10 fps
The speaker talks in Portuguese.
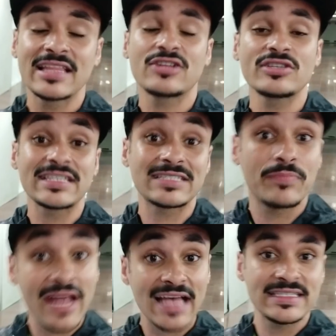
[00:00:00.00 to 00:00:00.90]
Das nossas
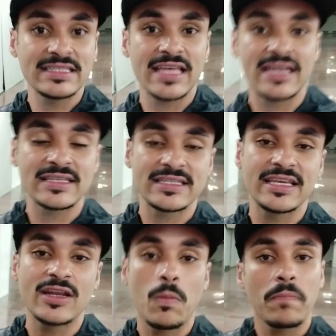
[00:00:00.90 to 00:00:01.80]
brasileiras que
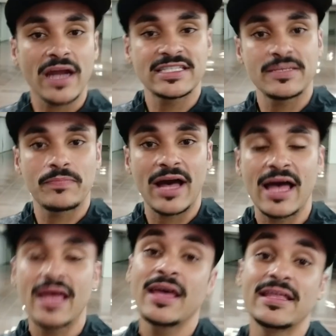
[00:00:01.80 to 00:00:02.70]
irão
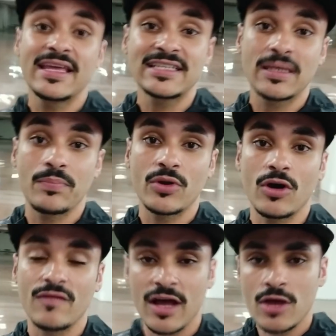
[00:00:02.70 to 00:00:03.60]
participar nessa prova.